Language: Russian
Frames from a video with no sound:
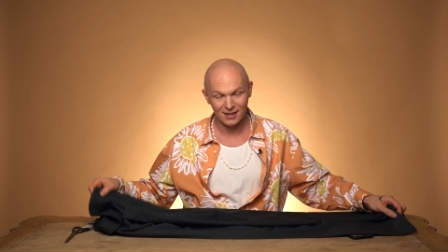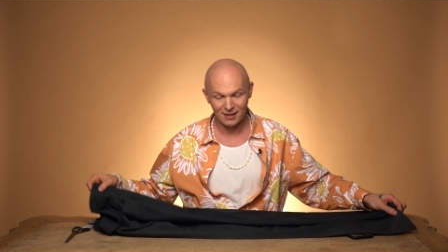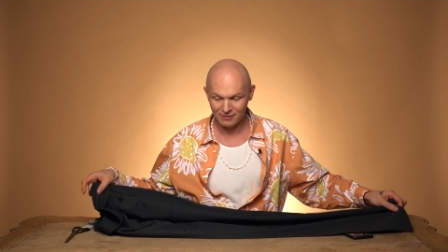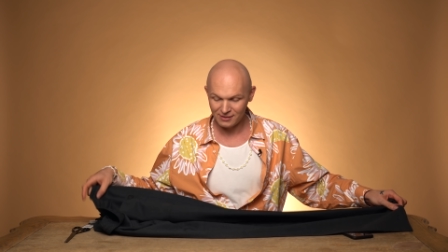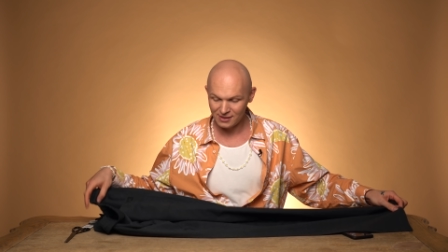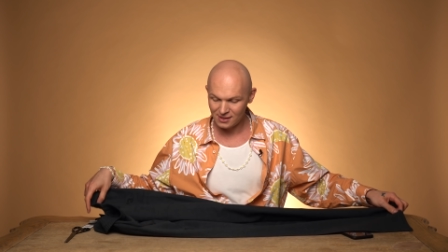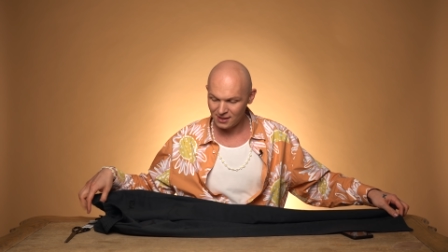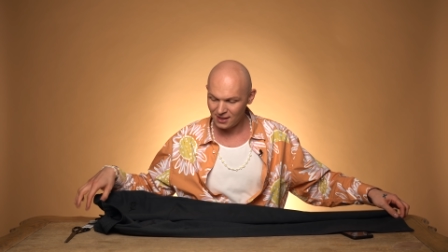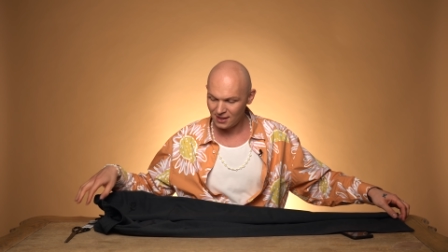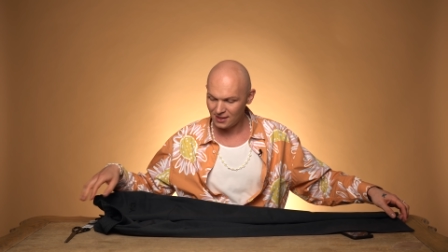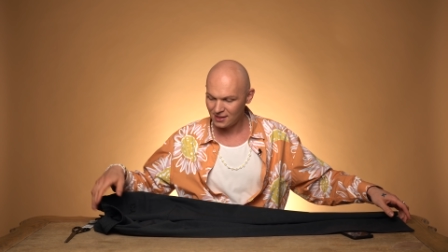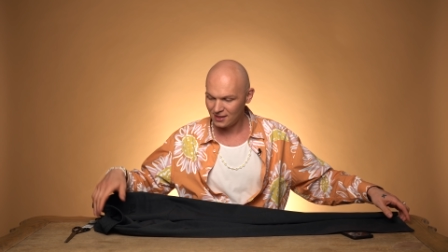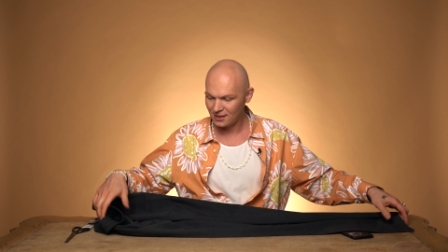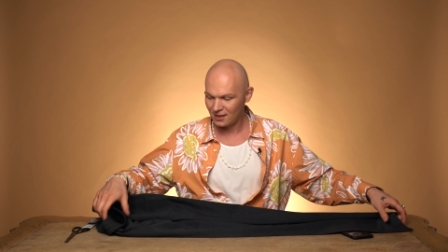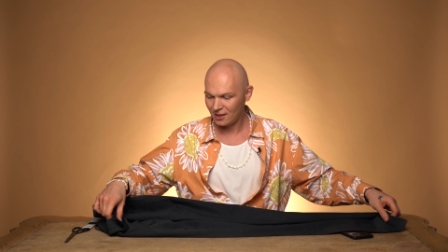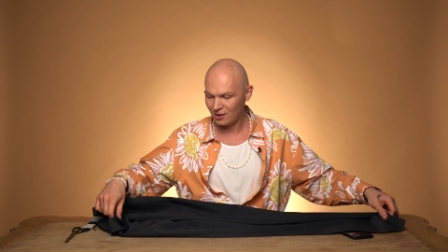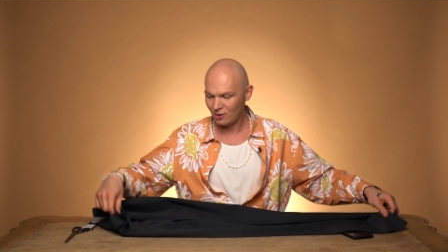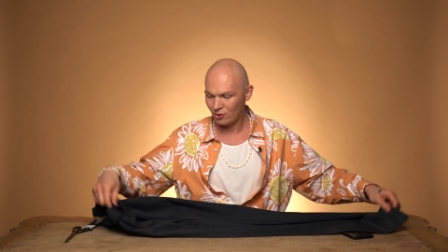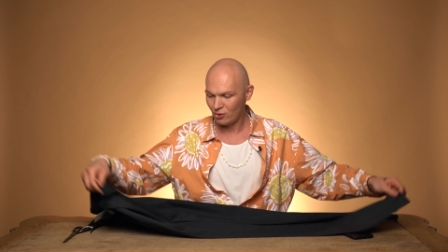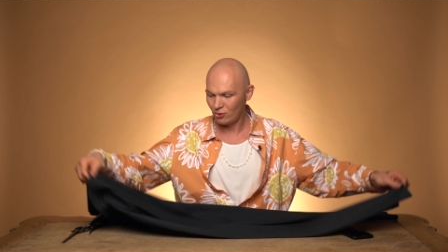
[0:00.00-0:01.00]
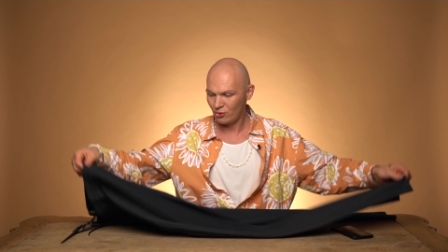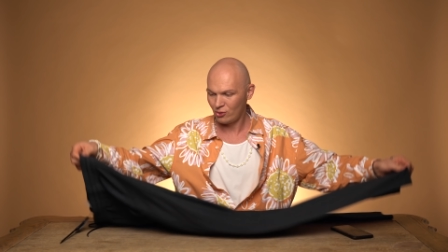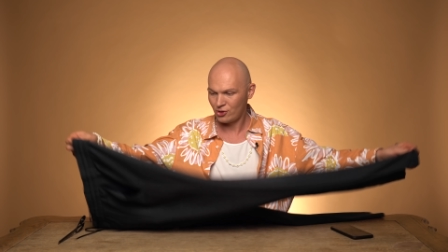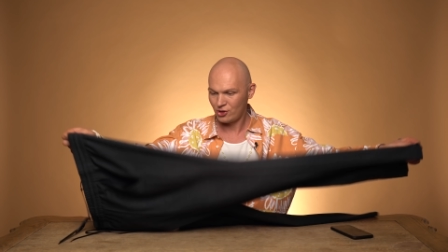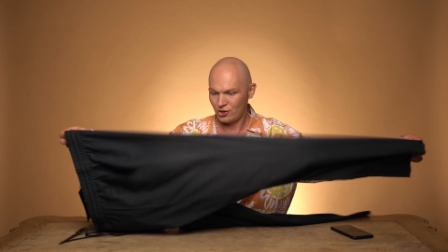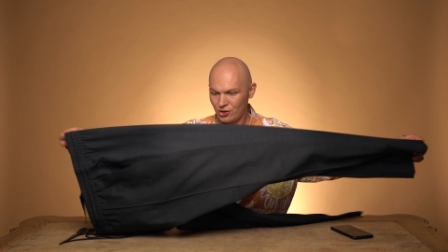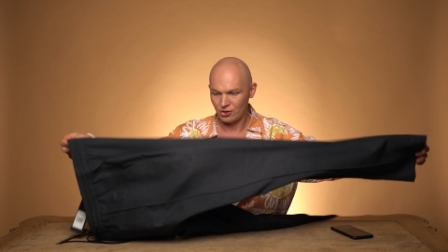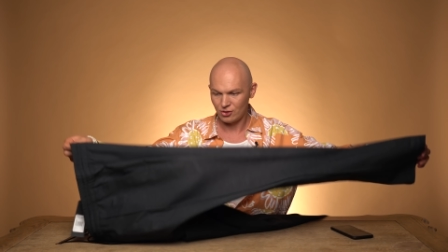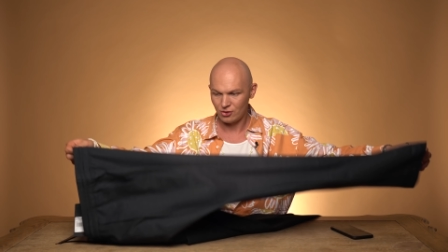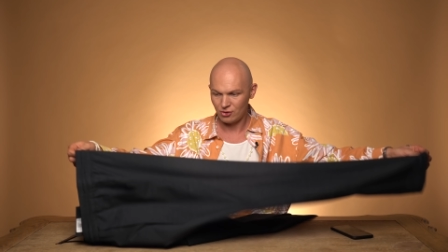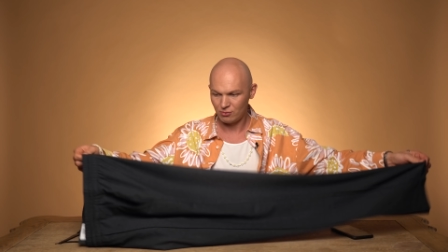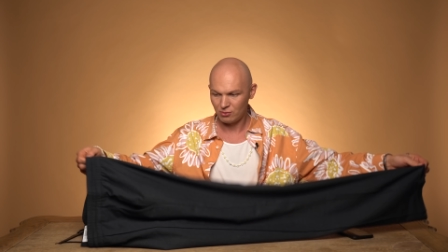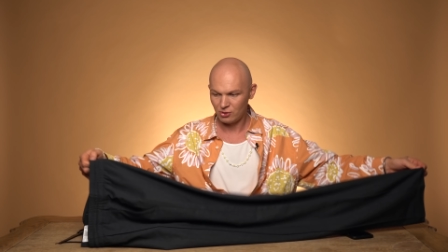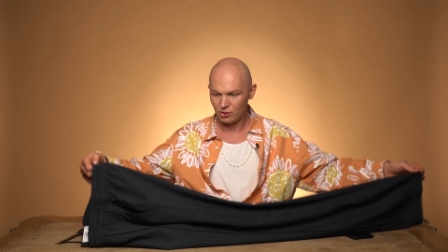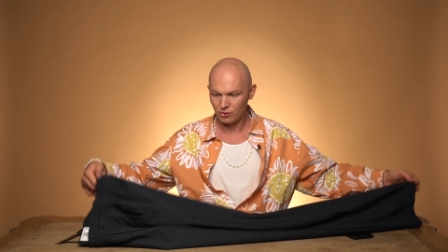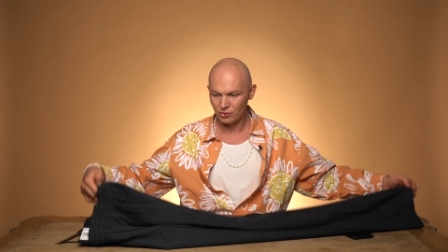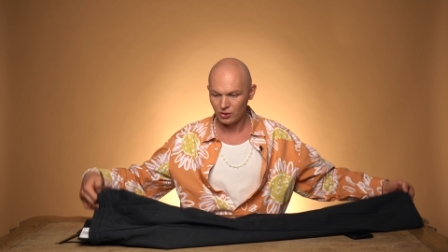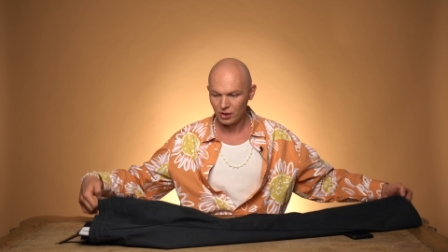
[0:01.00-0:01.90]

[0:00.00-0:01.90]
А вы знаете, я их очень люблю.